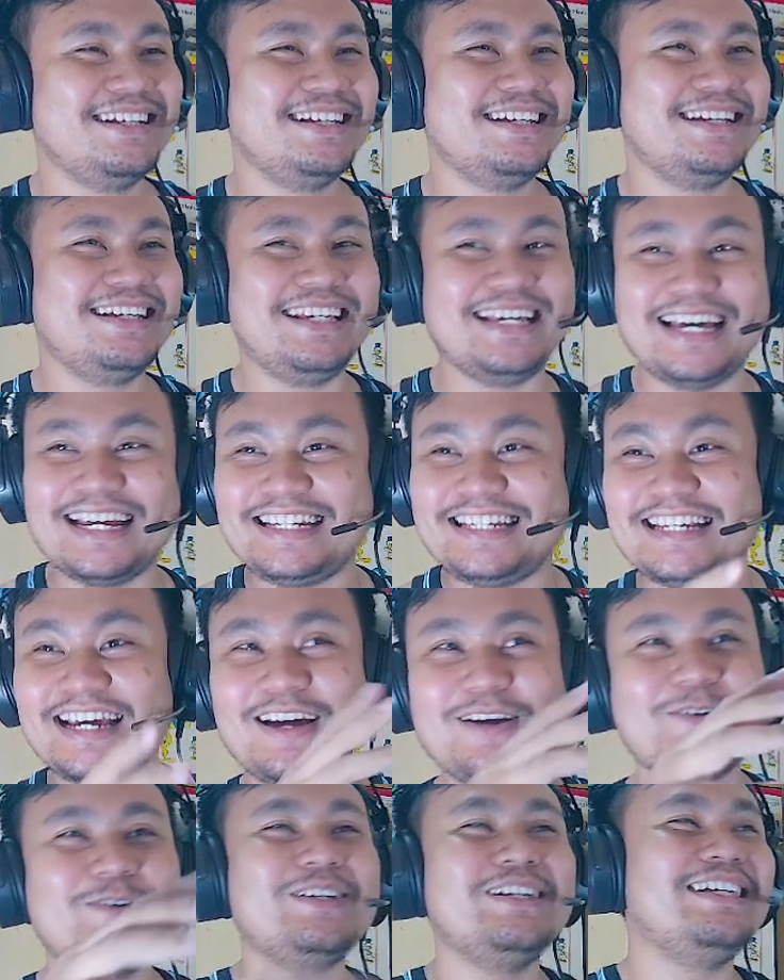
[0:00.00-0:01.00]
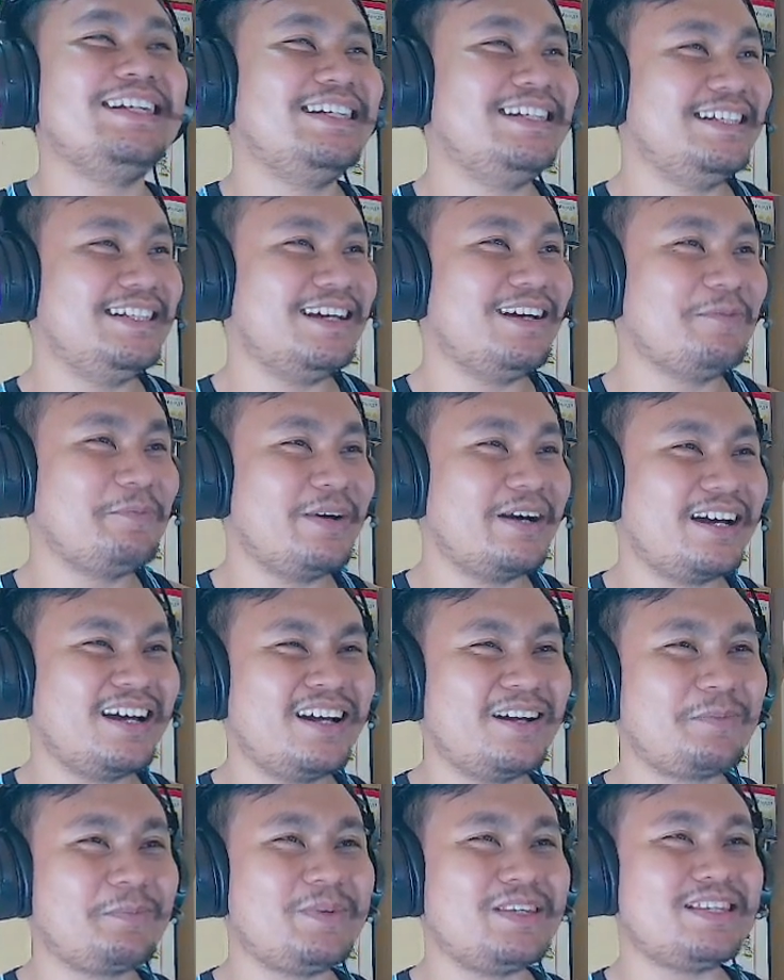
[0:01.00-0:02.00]
ya di akun ini
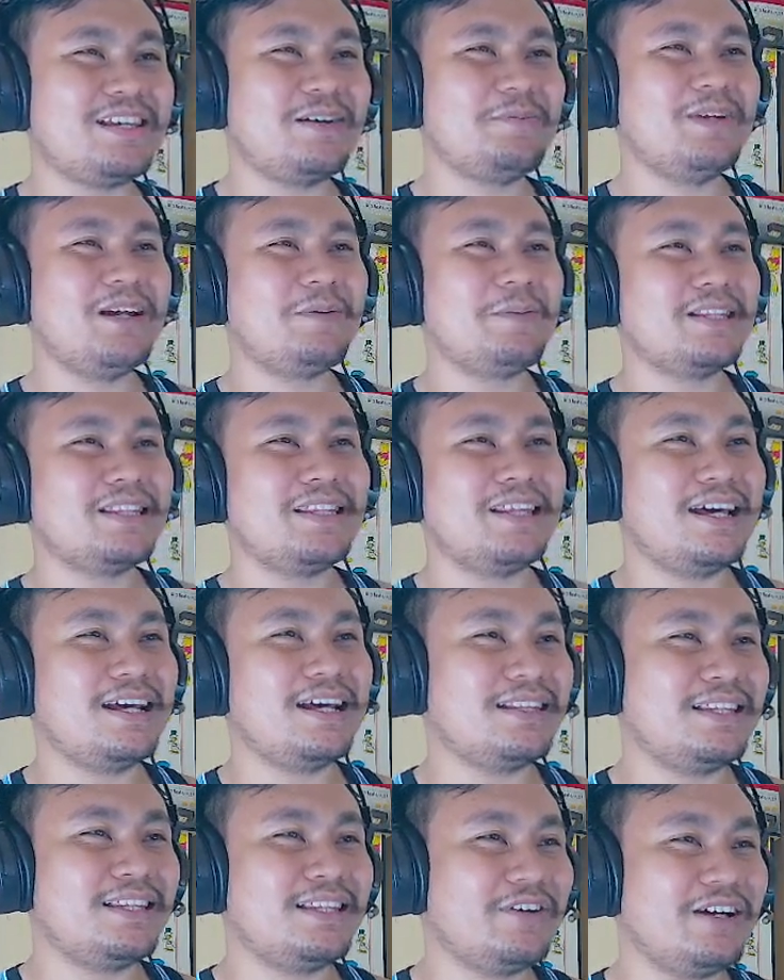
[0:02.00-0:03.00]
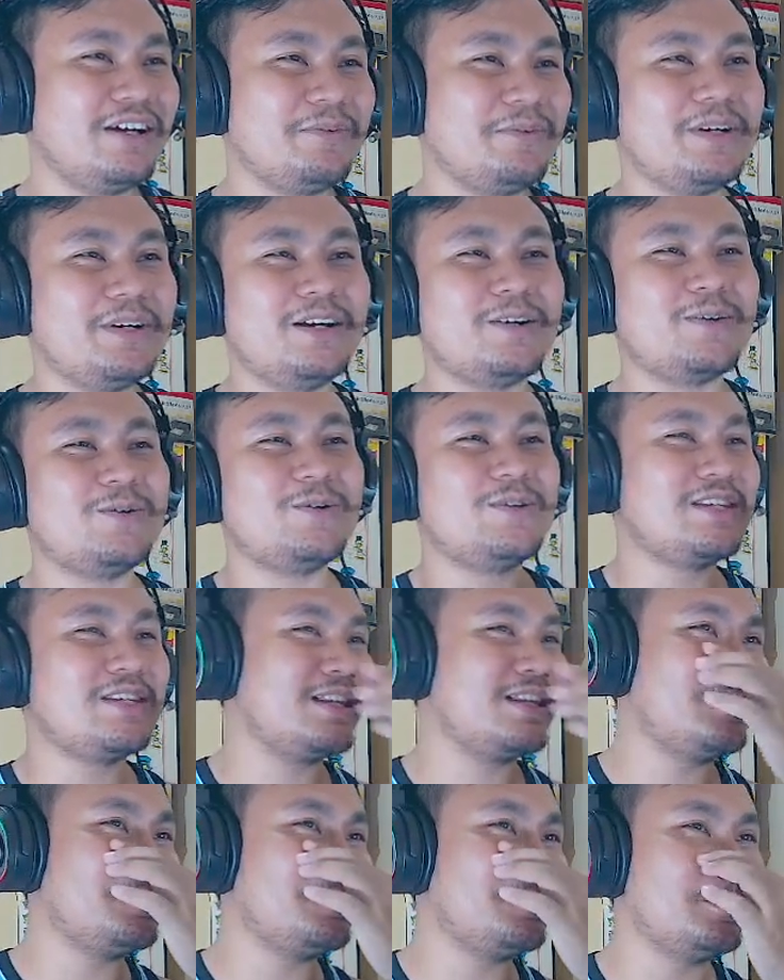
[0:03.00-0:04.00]
apakah bisa mendapat artifak bagus
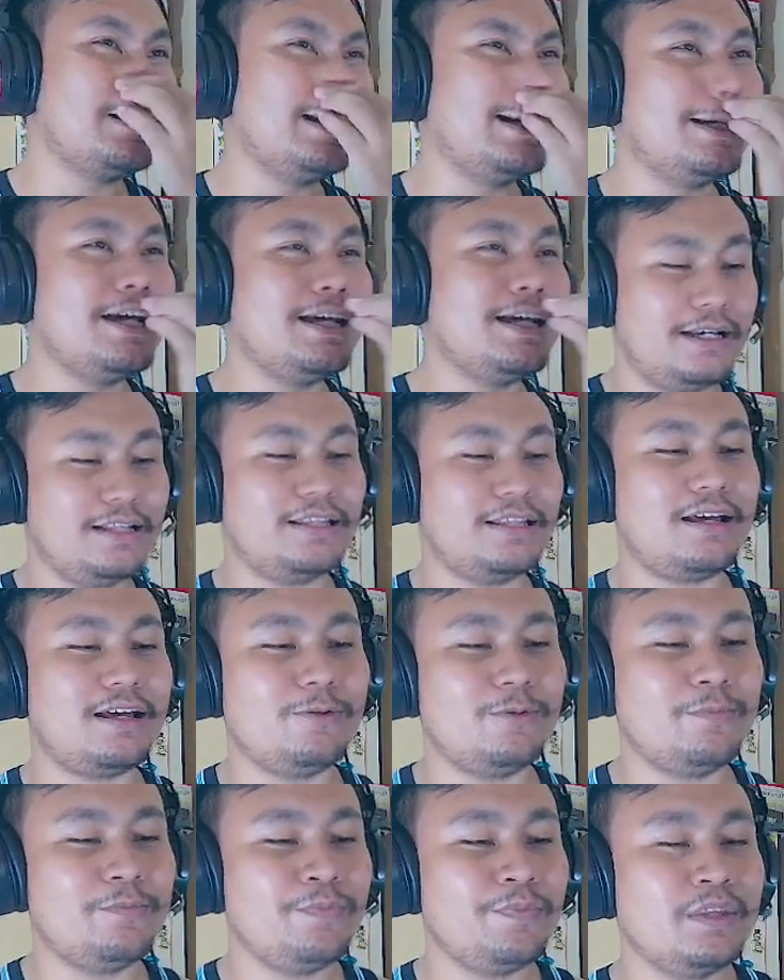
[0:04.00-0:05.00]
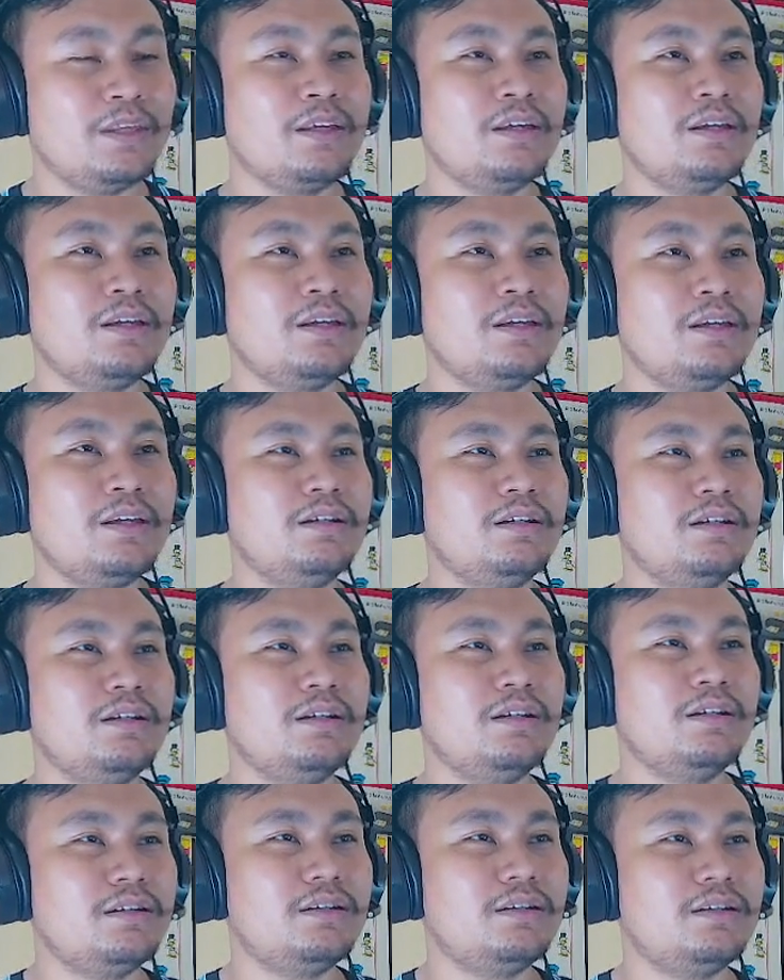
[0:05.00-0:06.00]
atau enggak enggak tahu eh
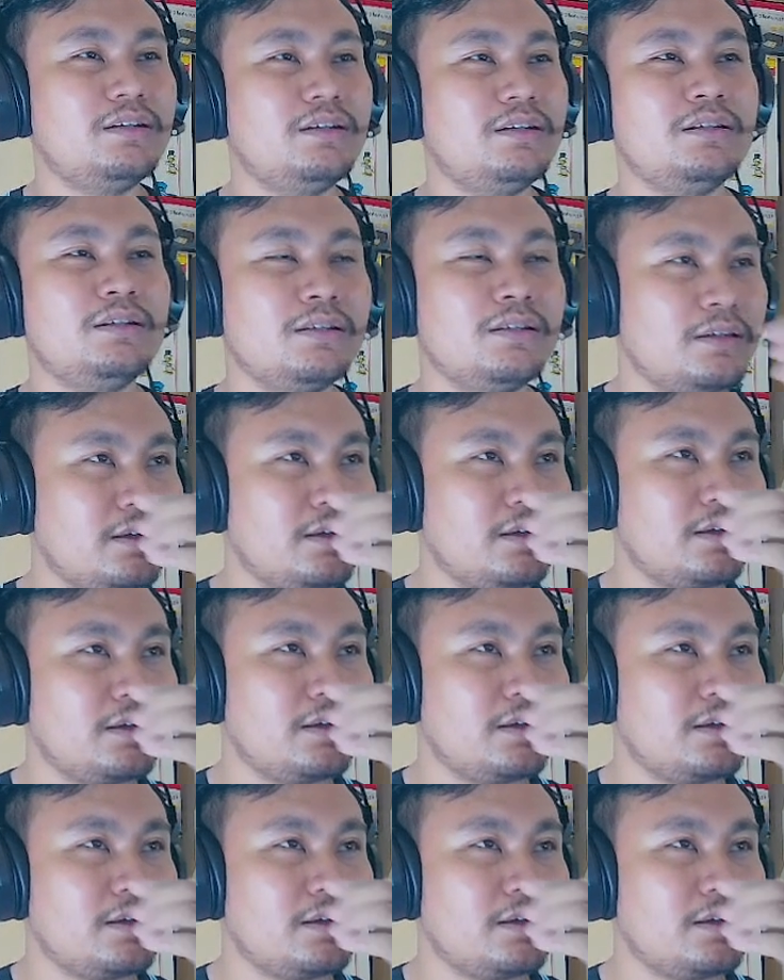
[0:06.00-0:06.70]
uh, oke okay.